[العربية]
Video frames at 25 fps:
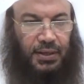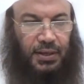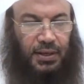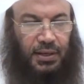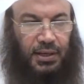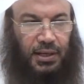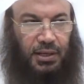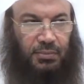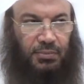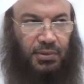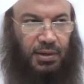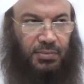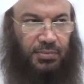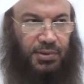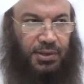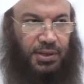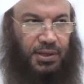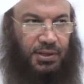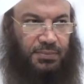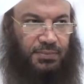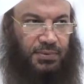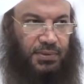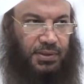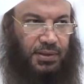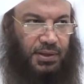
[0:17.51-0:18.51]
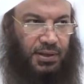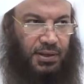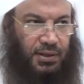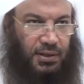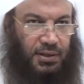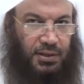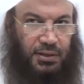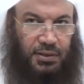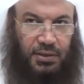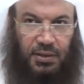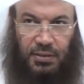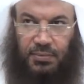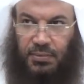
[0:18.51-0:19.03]
على ما من به
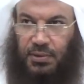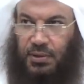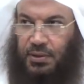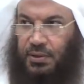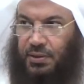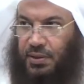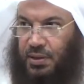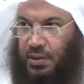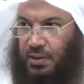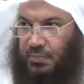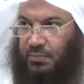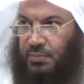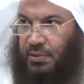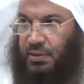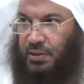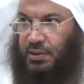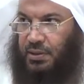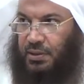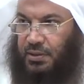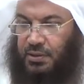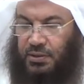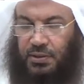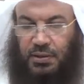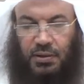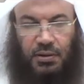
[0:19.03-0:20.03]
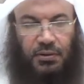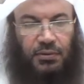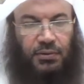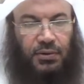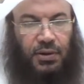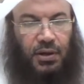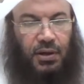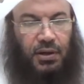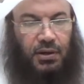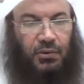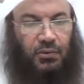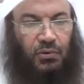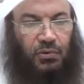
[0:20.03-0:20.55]
علينا من النعم الكثيرة
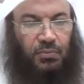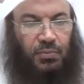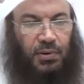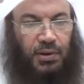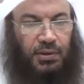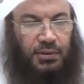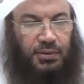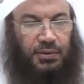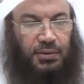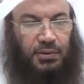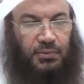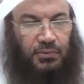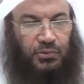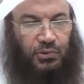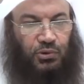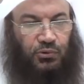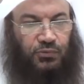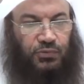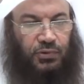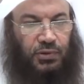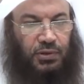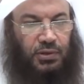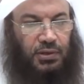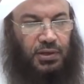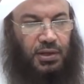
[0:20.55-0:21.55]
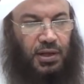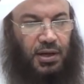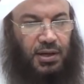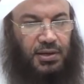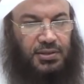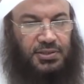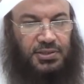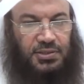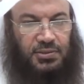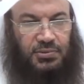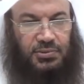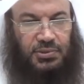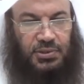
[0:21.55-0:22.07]
الظاهرة والباطنة وتوفيق الله
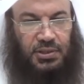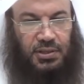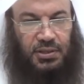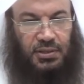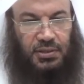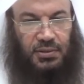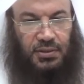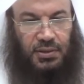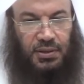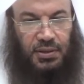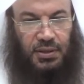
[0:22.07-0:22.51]
عز وجل